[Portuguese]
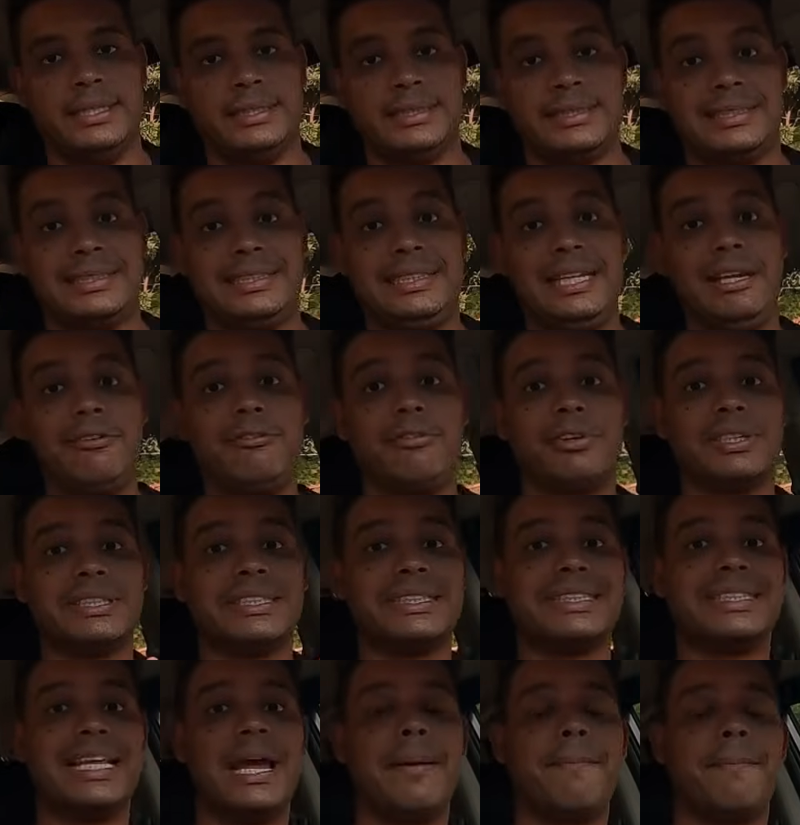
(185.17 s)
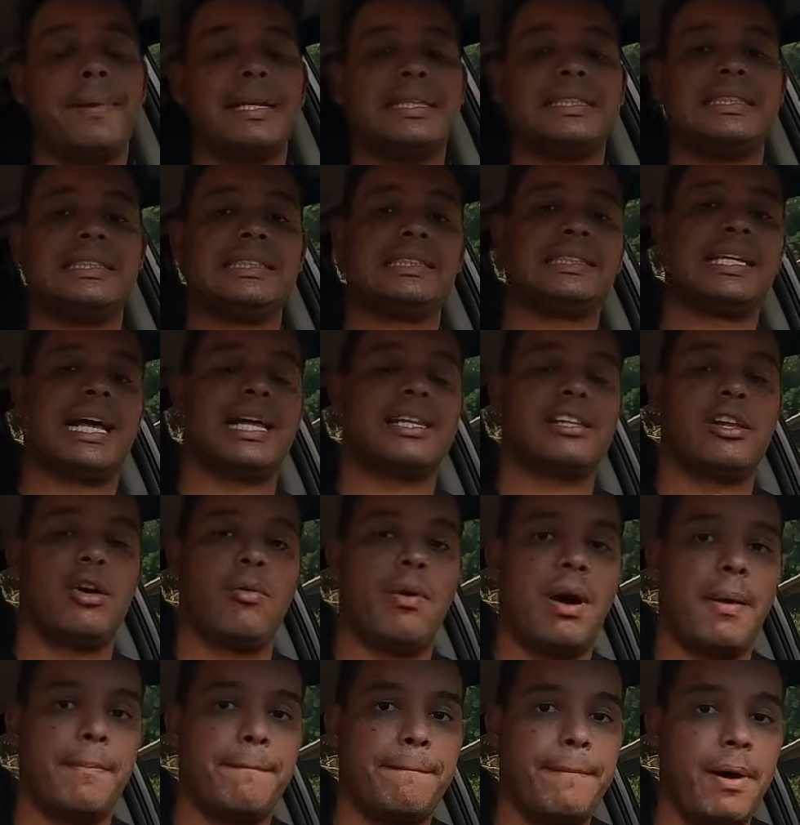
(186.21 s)
Se você precisar dar
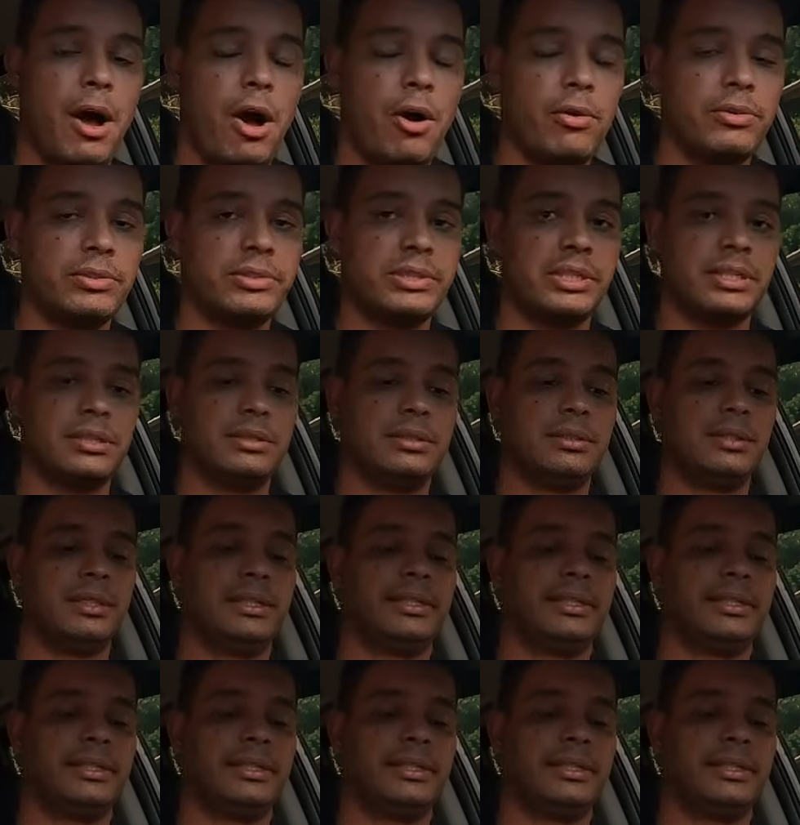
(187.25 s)
uma pausa